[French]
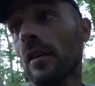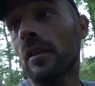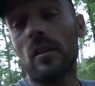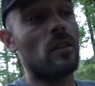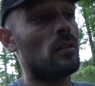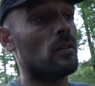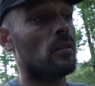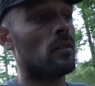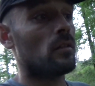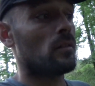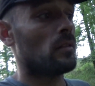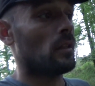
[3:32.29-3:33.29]
Et euh,
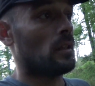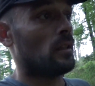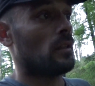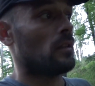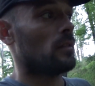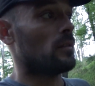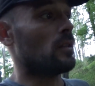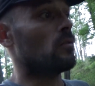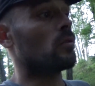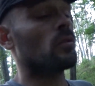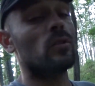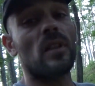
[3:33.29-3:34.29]
c'est le
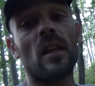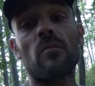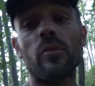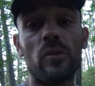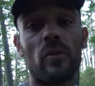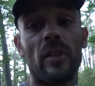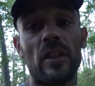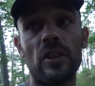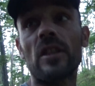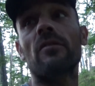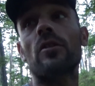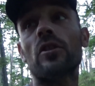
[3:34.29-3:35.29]
côté un peu sauvage
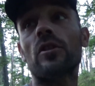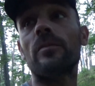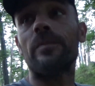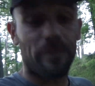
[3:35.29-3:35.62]
des Vosges.